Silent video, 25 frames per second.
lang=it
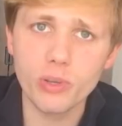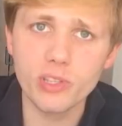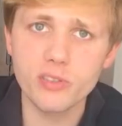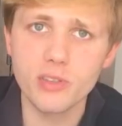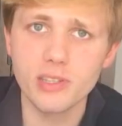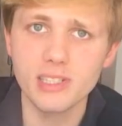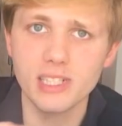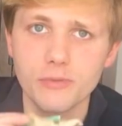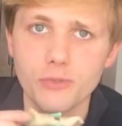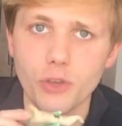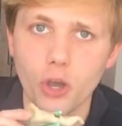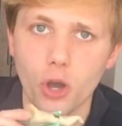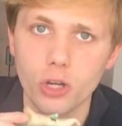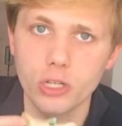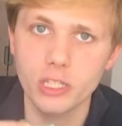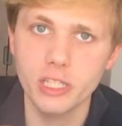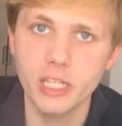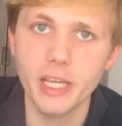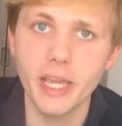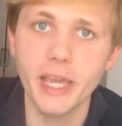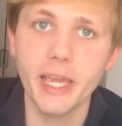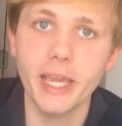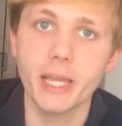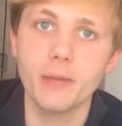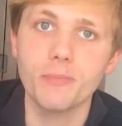questi
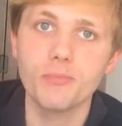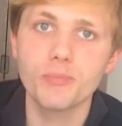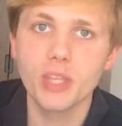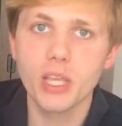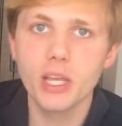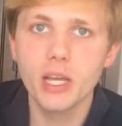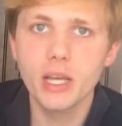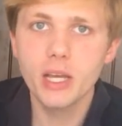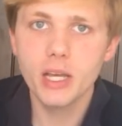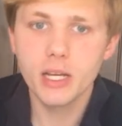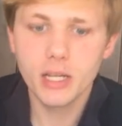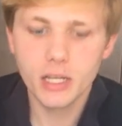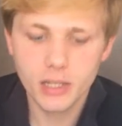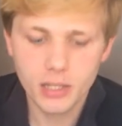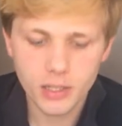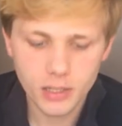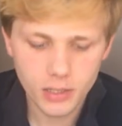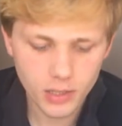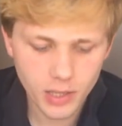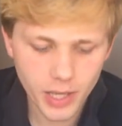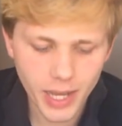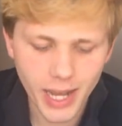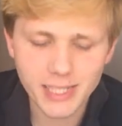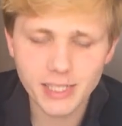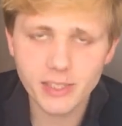ravioli è
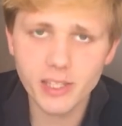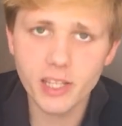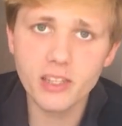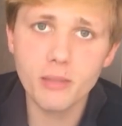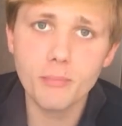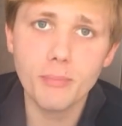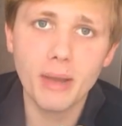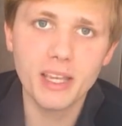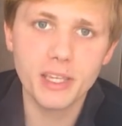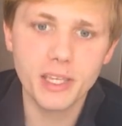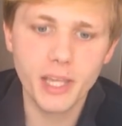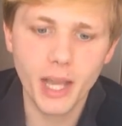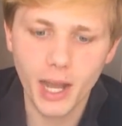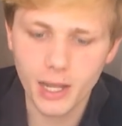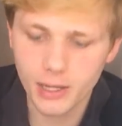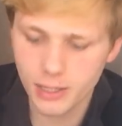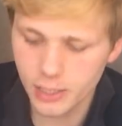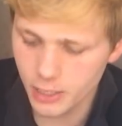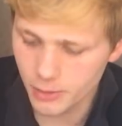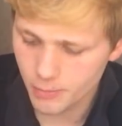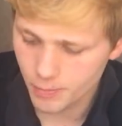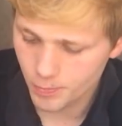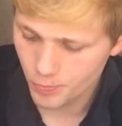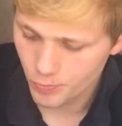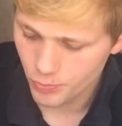carne di
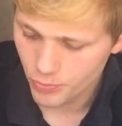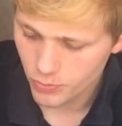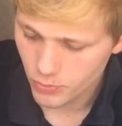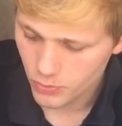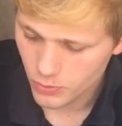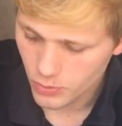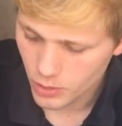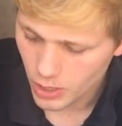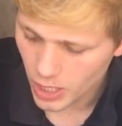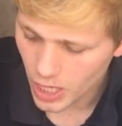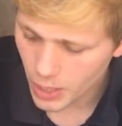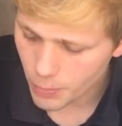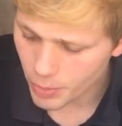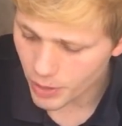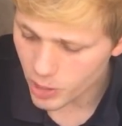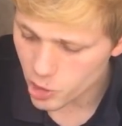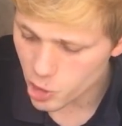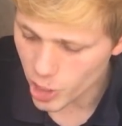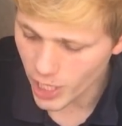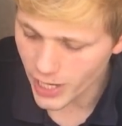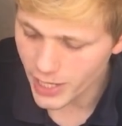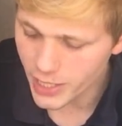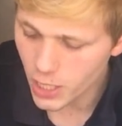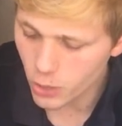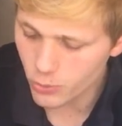maiale e poi
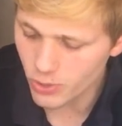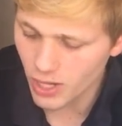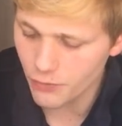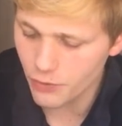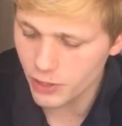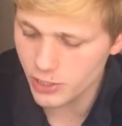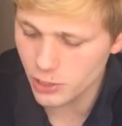c'è anche una